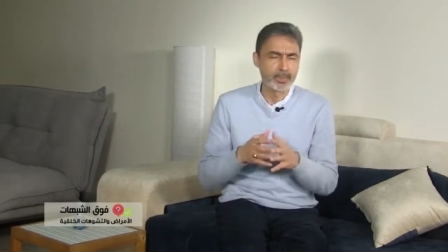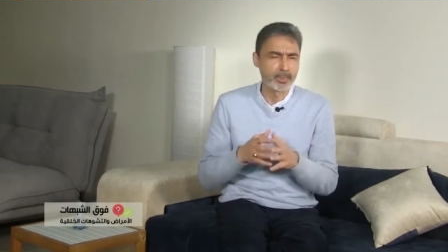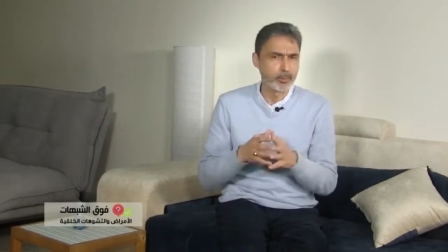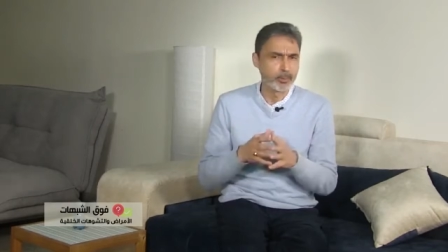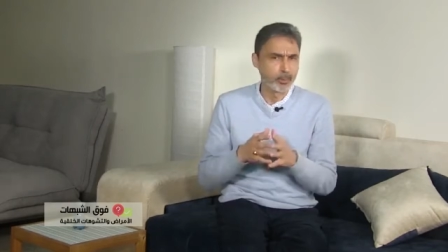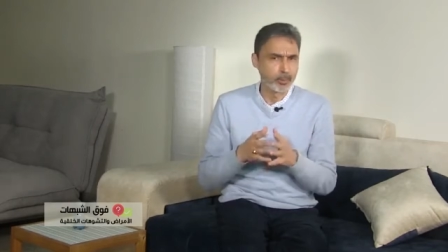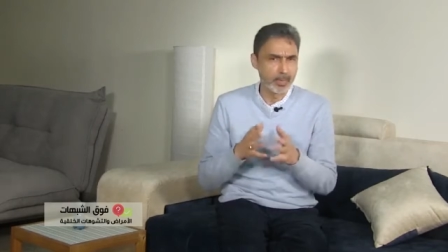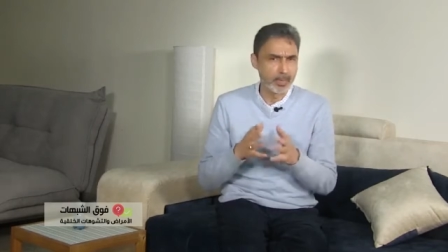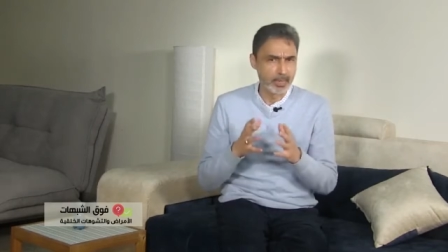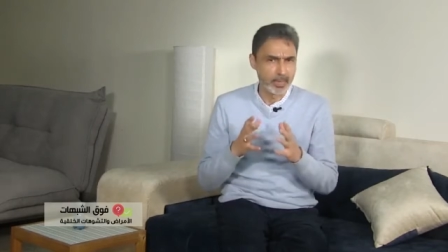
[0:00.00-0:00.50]

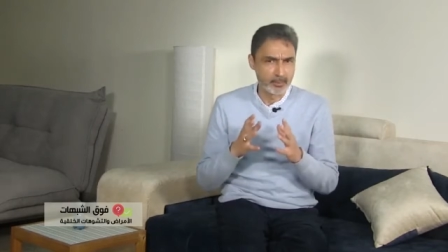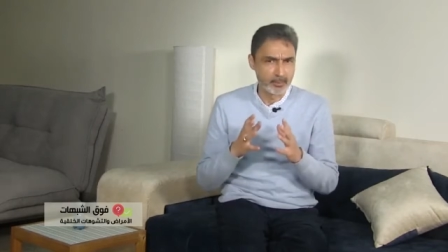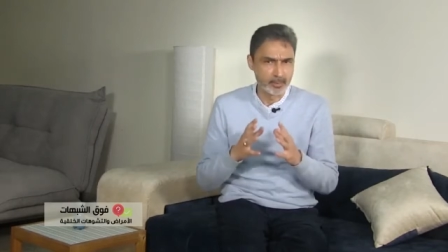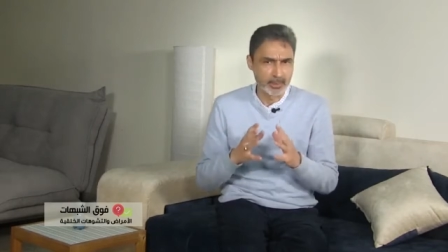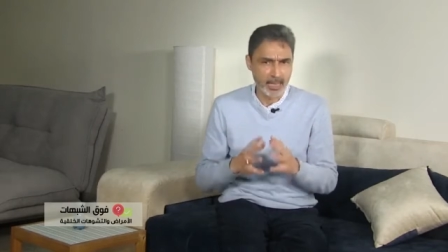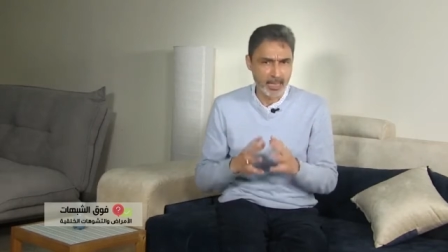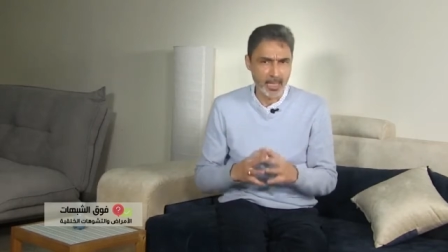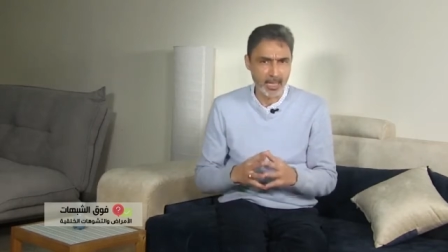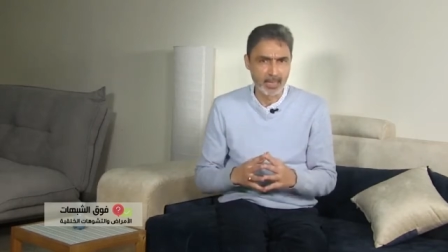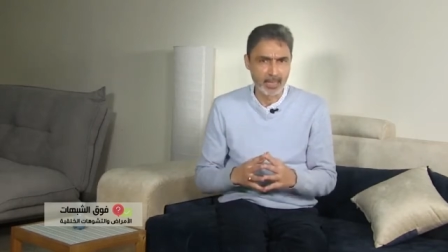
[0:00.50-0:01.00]
لكل
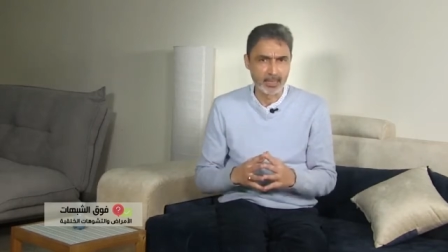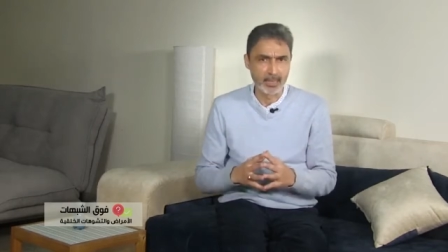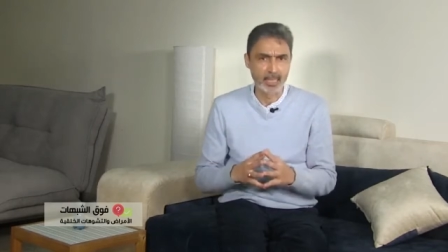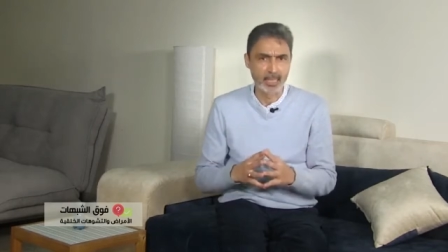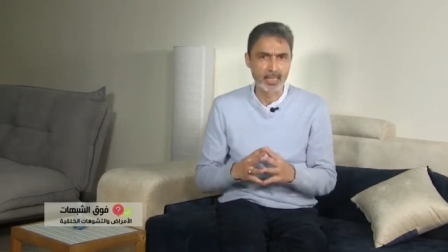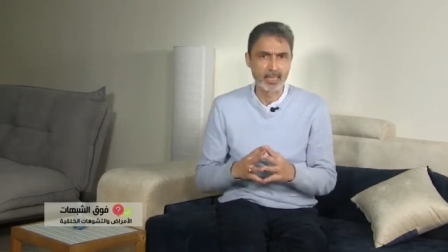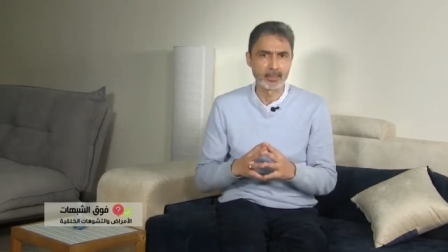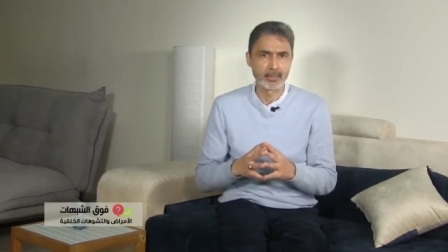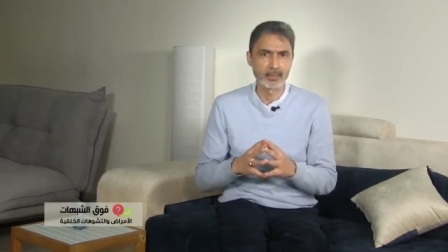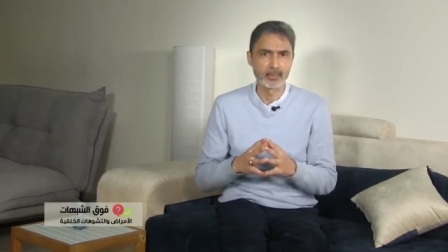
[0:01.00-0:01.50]

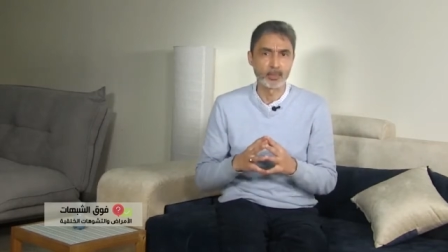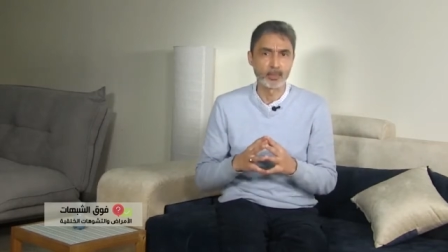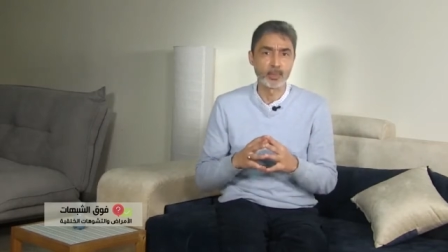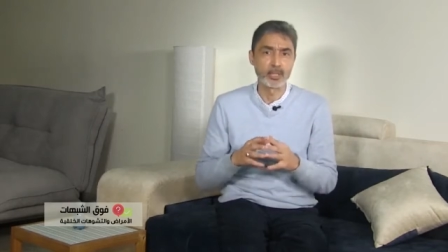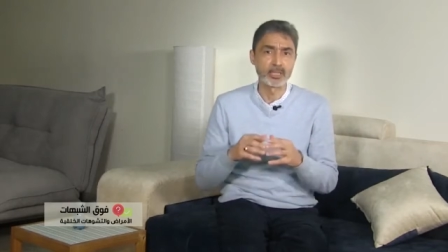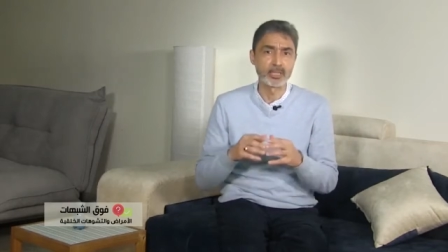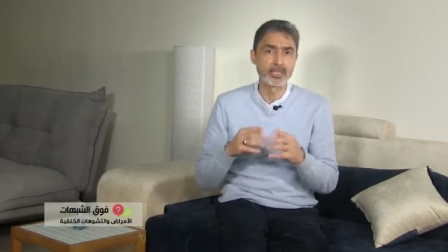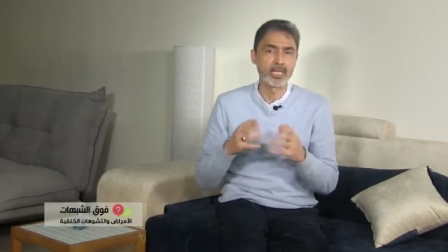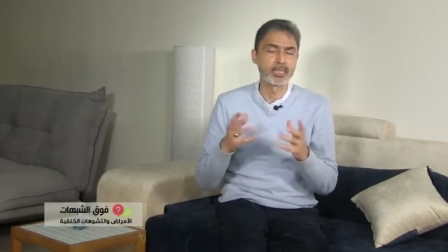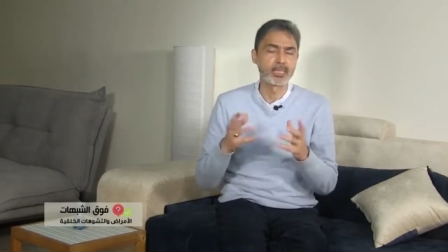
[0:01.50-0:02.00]
الامتحانات
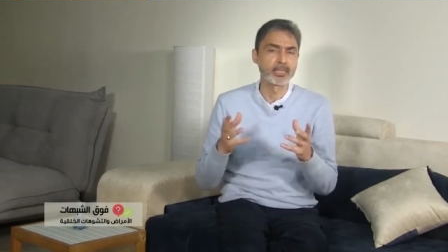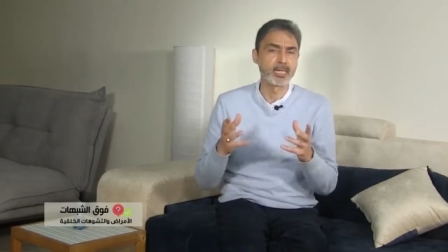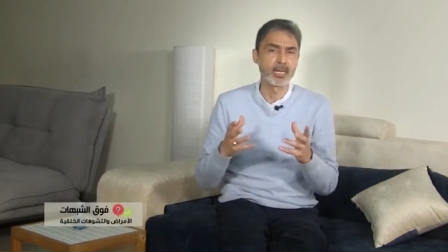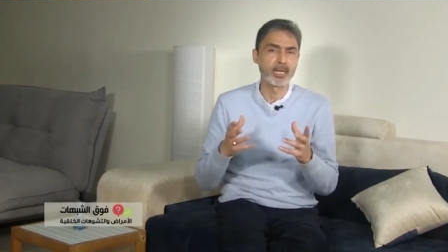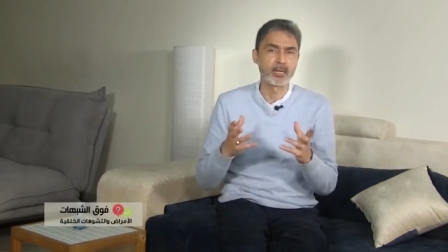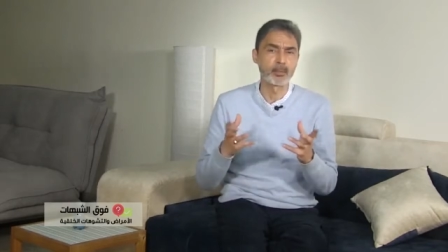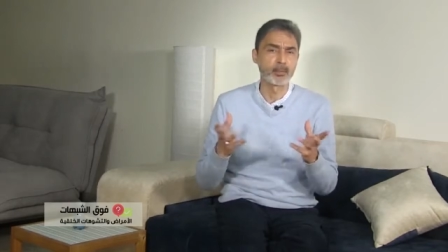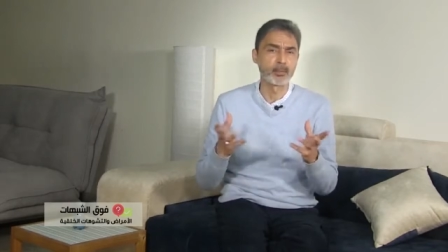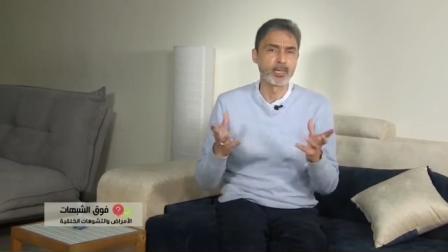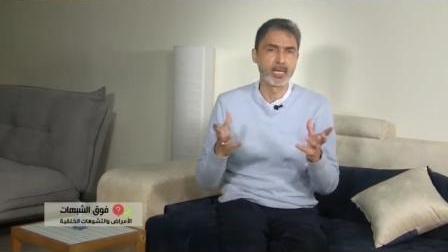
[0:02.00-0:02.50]

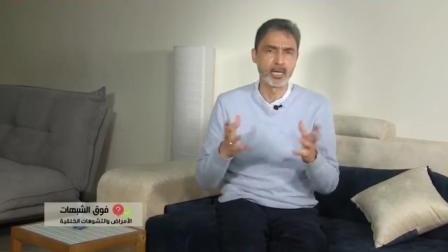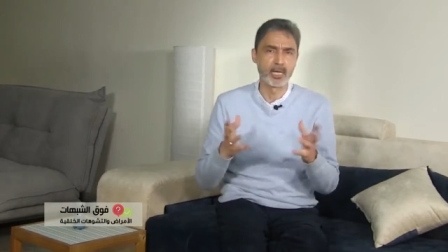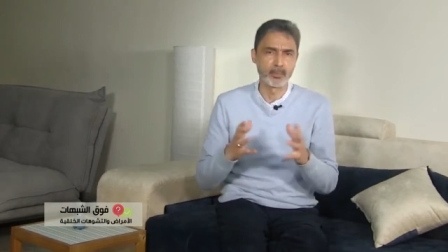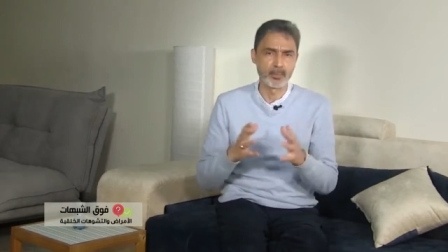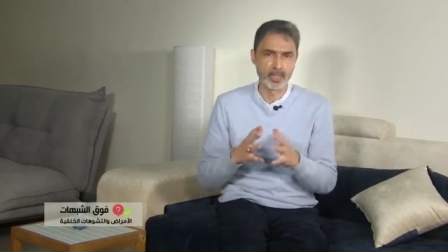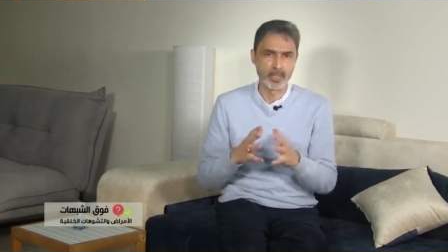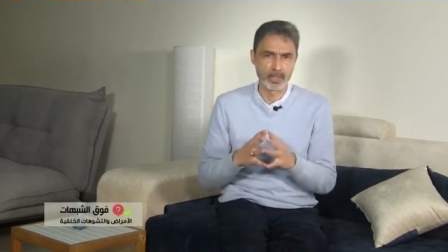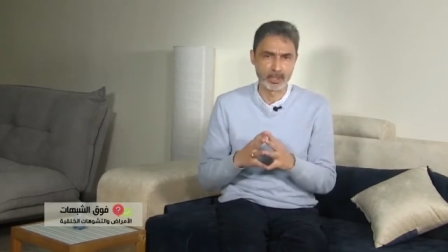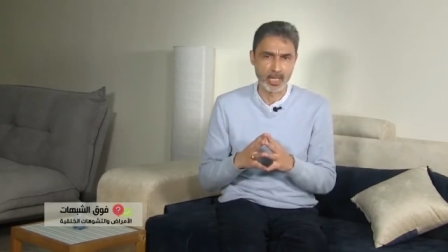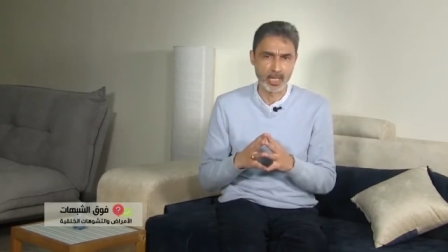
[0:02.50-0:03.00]
واجتازها كلها
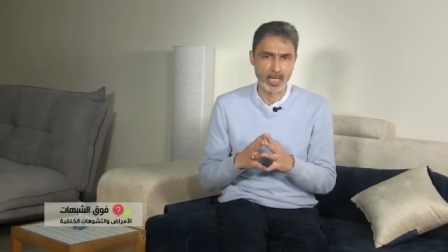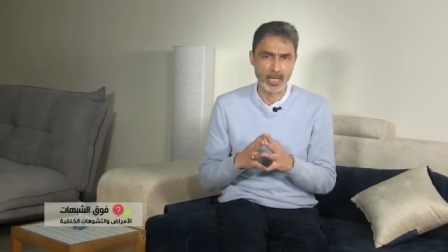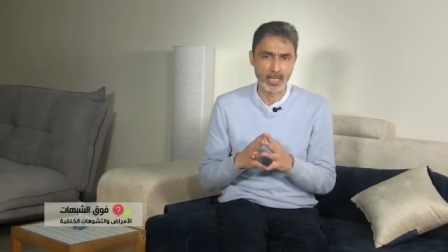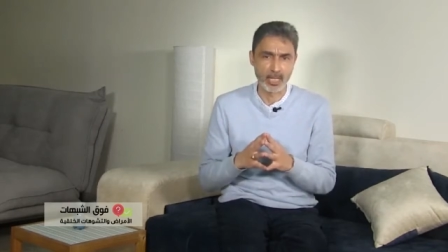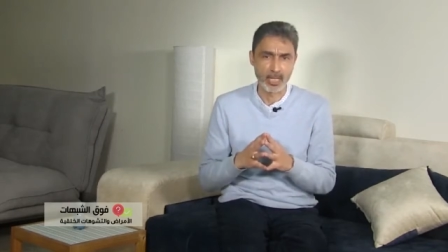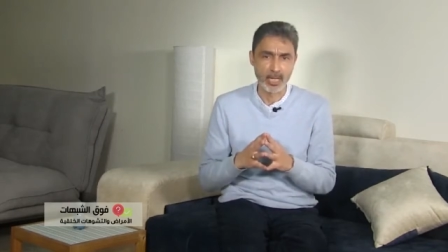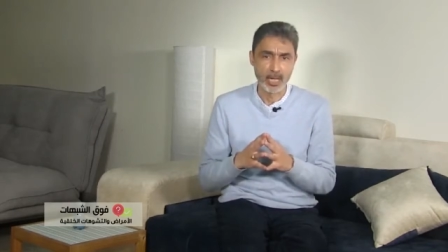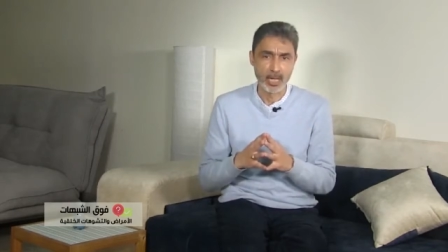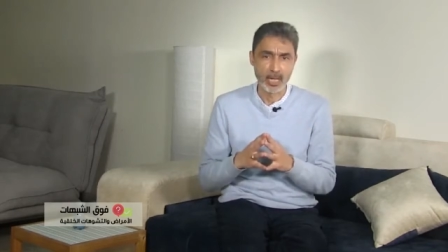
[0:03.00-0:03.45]
بنجاح